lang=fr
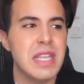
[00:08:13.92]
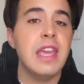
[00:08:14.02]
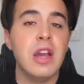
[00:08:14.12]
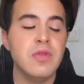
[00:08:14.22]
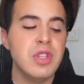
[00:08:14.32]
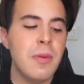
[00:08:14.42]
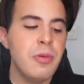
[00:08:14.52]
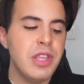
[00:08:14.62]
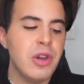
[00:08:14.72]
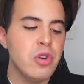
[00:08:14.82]
et en faisant un
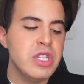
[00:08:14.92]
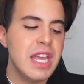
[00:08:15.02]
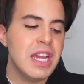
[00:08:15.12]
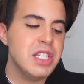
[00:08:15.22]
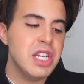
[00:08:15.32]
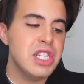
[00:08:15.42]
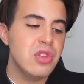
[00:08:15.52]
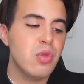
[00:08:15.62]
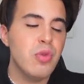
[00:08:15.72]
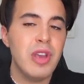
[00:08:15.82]
peu des recherches, j'ai
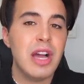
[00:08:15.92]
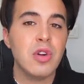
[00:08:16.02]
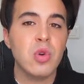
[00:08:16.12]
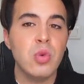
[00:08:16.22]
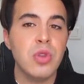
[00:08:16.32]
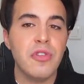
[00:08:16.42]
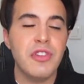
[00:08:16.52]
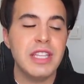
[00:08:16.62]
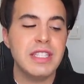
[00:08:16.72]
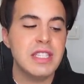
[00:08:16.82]
trouvé un compte en
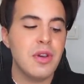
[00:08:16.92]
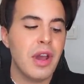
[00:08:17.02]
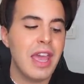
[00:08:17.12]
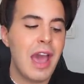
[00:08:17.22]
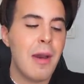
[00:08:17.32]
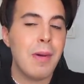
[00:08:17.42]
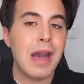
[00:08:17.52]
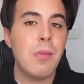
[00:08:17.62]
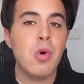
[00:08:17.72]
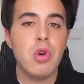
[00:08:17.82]
fait qui aurait
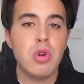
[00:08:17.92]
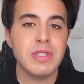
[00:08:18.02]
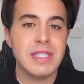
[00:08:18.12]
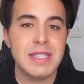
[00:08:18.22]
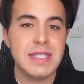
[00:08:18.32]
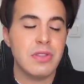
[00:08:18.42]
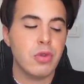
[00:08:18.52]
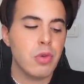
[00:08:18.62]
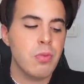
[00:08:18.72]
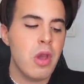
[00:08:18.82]
apparemment lancé cette
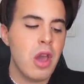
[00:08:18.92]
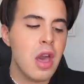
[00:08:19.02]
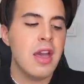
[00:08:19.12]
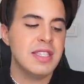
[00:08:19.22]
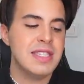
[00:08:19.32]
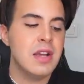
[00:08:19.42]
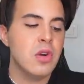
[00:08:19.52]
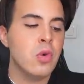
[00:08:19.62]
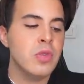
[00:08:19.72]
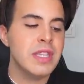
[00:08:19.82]
rumeur. Euh, c'est
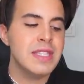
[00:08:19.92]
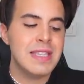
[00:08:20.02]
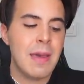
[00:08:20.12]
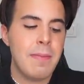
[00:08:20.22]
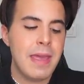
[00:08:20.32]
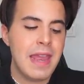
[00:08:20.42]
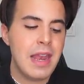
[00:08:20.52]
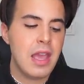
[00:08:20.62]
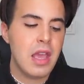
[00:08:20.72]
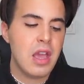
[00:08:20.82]
un compte qui
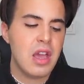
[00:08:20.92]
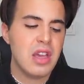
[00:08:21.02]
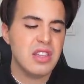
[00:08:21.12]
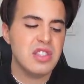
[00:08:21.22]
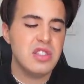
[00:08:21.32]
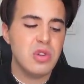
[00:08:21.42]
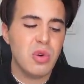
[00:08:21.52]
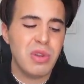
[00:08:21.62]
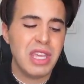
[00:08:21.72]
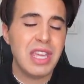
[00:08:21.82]
s'appelle euh,
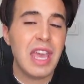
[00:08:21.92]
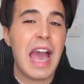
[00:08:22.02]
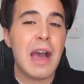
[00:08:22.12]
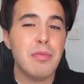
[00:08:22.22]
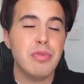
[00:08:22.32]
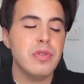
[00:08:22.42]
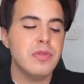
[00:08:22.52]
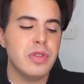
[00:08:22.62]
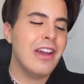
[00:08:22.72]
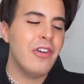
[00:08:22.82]
Zoe
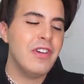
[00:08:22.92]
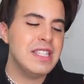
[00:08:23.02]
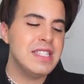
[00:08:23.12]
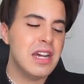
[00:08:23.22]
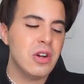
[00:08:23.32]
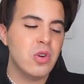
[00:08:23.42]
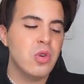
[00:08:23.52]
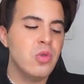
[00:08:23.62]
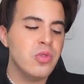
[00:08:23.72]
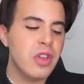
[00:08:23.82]
Approved. Et en fait, c'est un
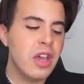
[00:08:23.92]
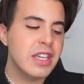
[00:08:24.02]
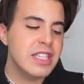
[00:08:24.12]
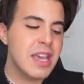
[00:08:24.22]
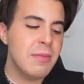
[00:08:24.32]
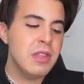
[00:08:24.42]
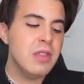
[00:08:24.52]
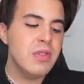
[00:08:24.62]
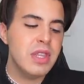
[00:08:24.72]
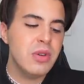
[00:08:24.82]
compte euh, qui a mis
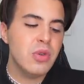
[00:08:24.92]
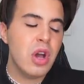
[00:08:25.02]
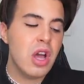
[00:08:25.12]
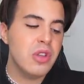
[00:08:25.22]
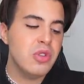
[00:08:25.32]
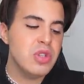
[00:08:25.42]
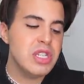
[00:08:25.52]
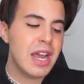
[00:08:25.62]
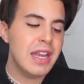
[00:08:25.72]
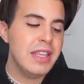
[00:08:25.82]
une vidéo de
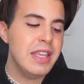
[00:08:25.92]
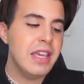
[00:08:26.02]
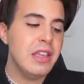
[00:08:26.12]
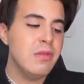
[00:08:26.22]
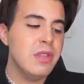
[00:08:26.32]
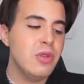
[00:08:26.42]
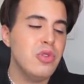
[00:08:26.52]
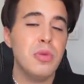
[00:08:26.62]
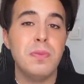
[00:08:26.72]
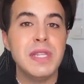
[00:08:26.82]
Charlie et une
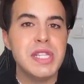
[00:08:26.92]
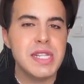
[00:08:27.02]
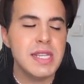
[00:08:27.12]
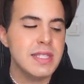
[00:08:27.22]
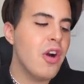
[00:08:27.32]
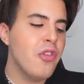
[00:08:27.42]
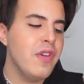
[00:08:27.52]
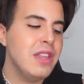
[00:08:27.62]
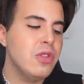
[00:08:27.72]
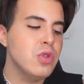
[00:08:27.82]
vidéo de Peaches. en
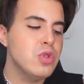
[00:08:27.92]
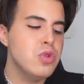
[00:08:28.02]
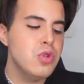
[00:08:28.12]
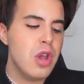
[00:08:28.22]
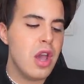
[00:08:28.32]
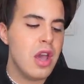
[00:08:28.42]
fait, dessus,